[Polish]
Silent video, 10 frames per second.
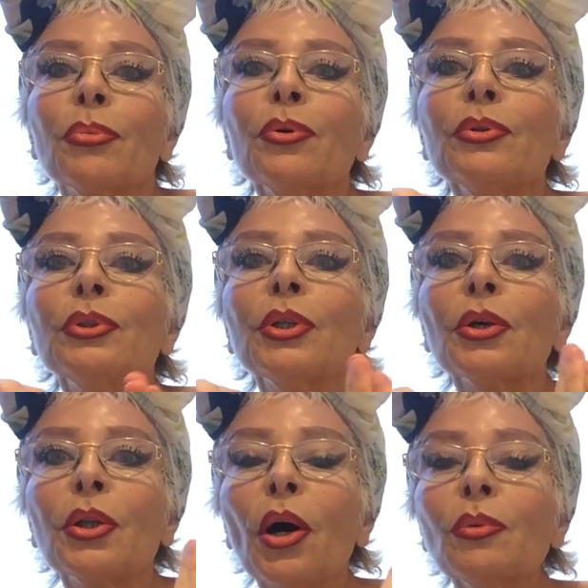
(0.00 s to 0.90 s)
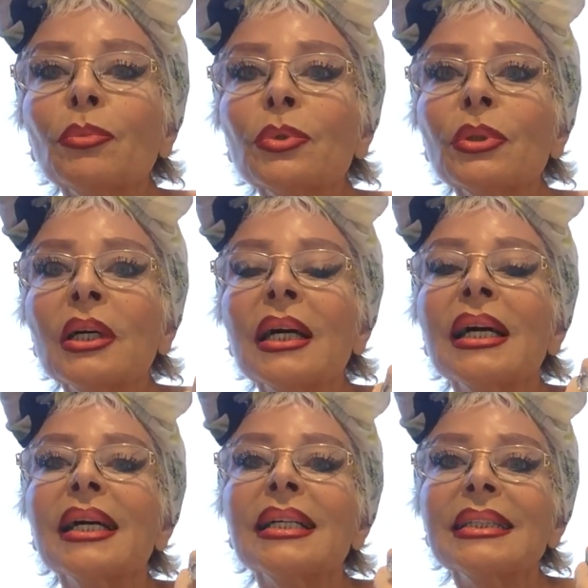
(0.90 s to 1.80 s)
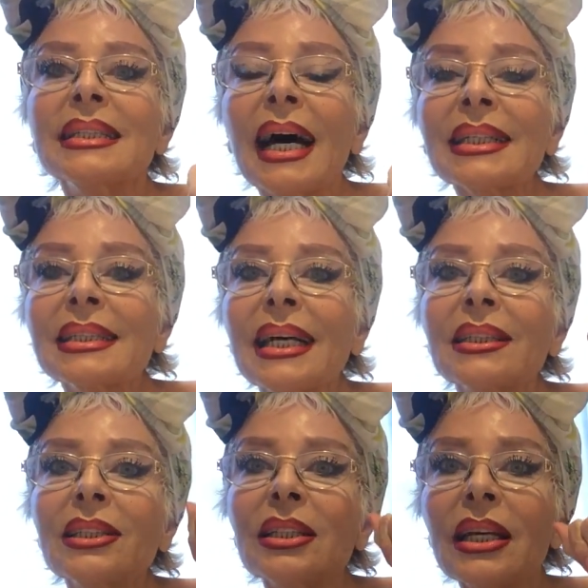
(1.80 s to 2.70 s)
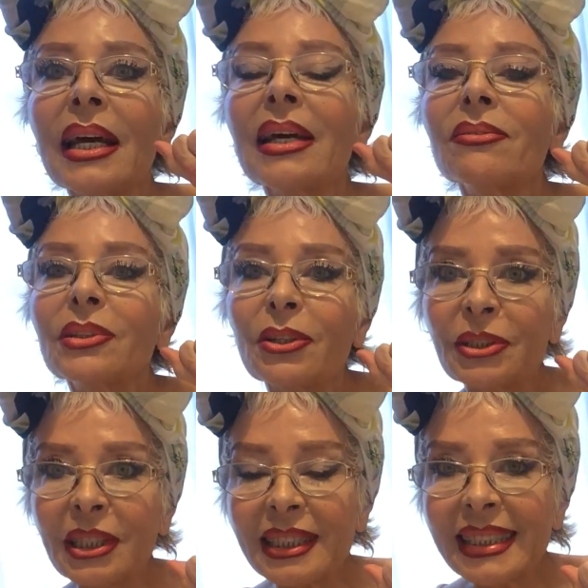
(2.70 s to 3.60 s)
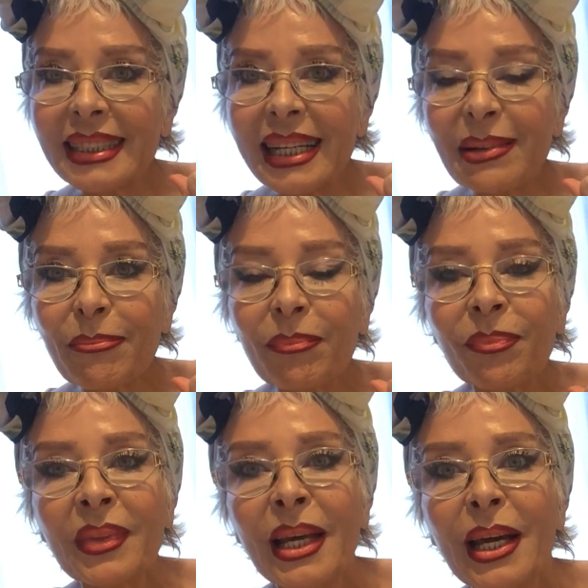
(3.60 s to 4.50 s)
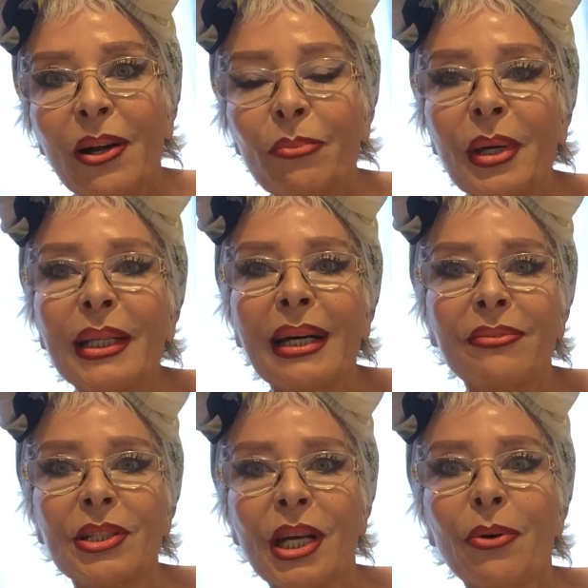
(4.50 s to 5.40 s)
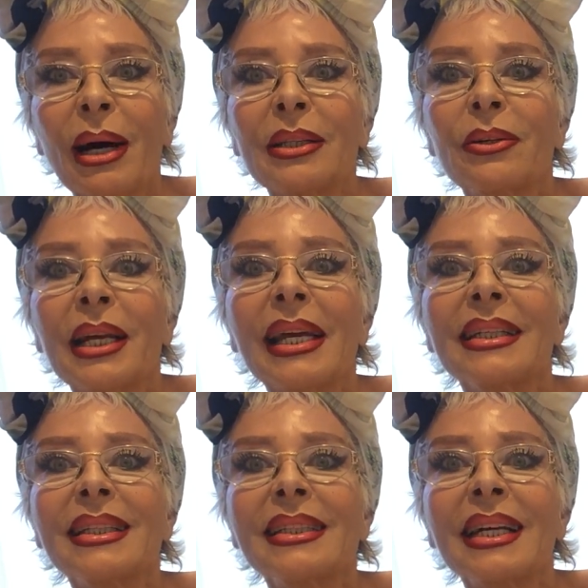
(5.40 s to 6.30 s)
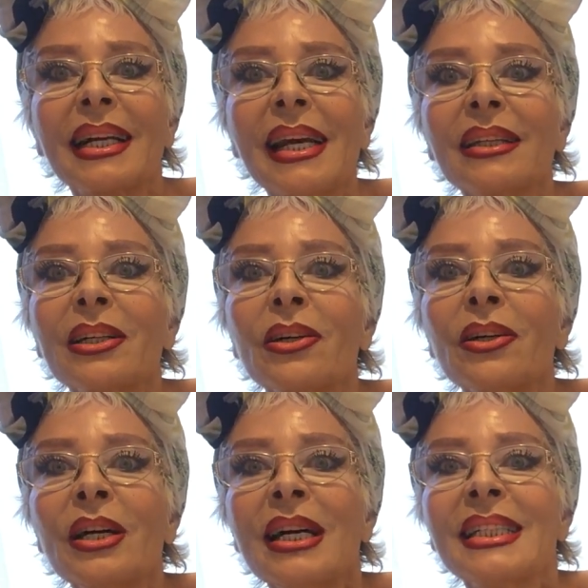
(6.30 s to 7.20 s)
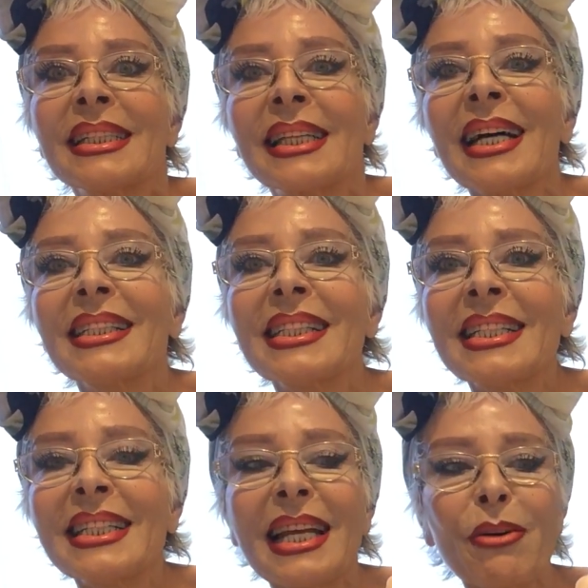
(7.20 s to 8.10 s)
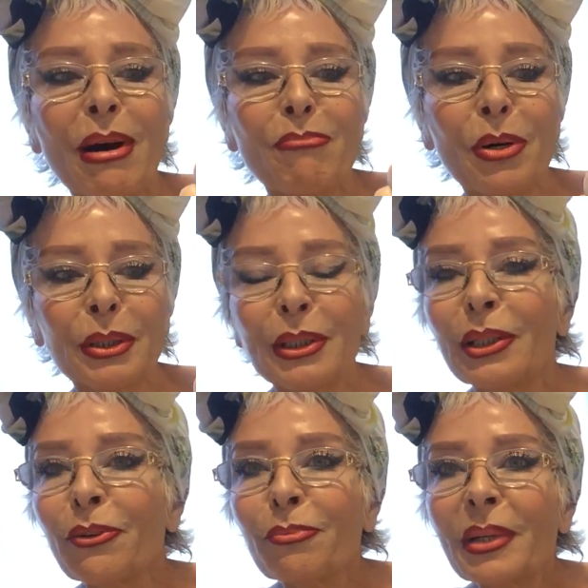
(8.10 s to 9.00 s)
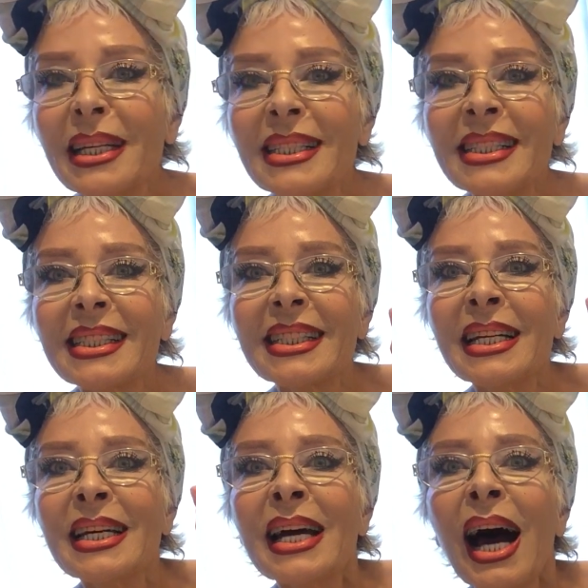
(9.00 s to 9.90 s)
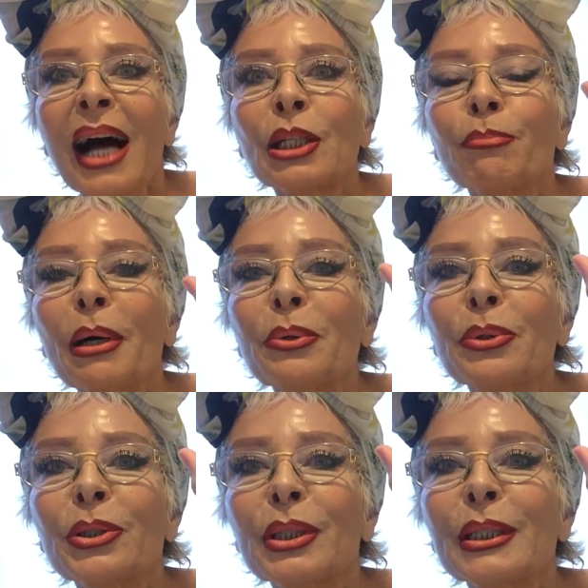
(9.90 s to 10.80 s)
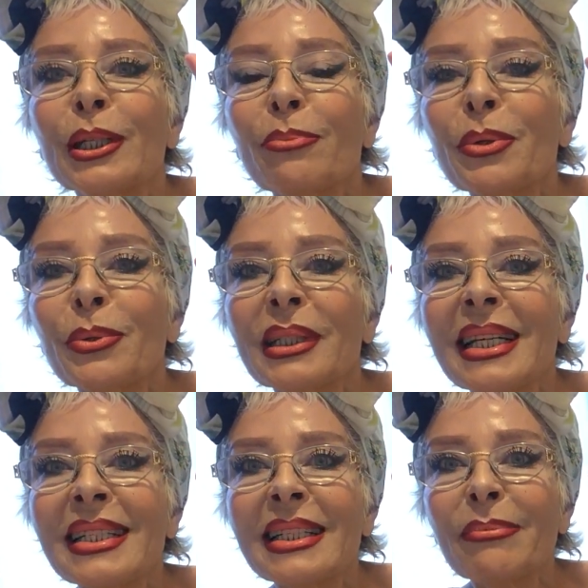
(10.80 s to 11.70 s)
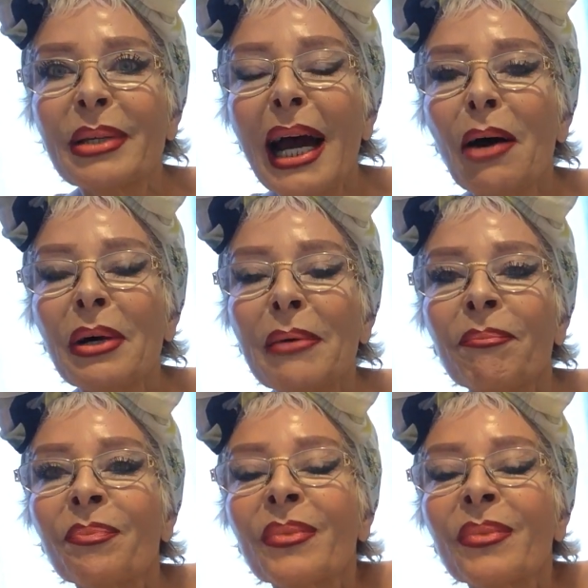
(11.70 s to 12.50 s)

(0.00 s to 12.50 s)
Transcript: pójdź do domu i zasadź je w doniczce. Kobieta wzięła do ręki ziarenko, zacisnęła mocno w pięści, aż paluszki zrobiły jej się białe